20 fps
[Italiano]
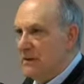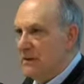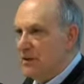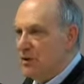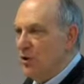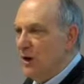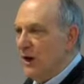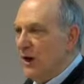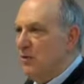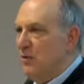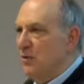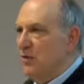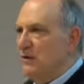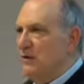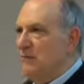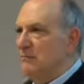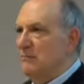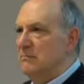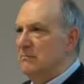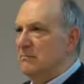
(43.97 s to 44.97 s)
Cioè
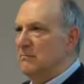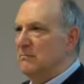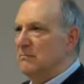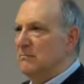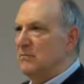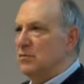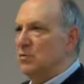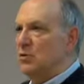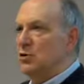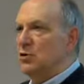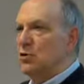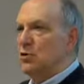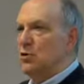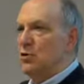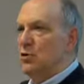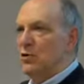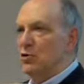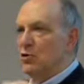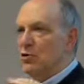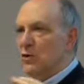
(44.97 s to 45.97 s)
noi, questo
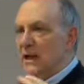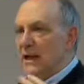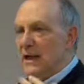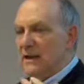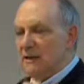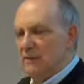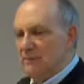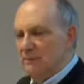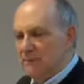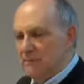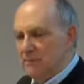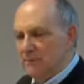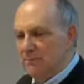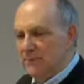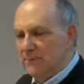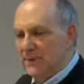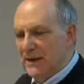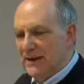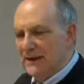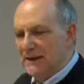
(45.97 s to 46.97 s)
corso è
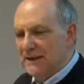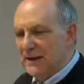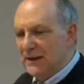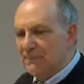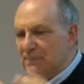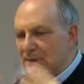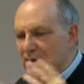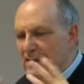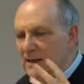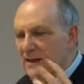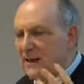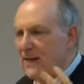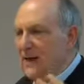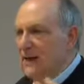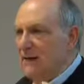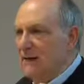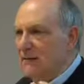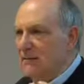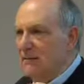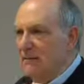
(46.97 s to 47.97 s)
per
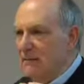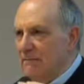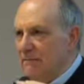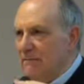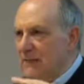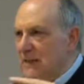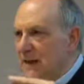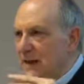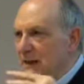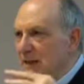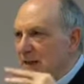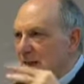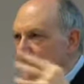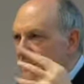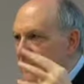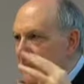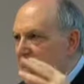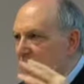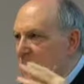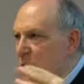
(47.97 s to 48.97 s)
capire, vedere di
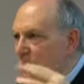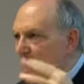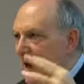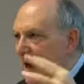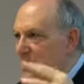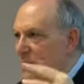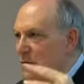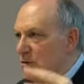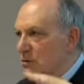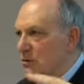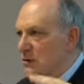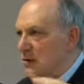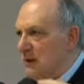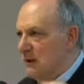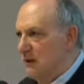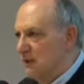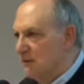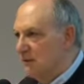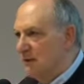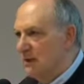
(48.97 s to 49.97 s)
capire qual è il nostro
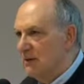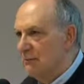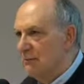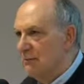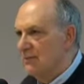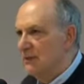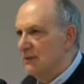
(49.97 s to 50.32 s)
carisma.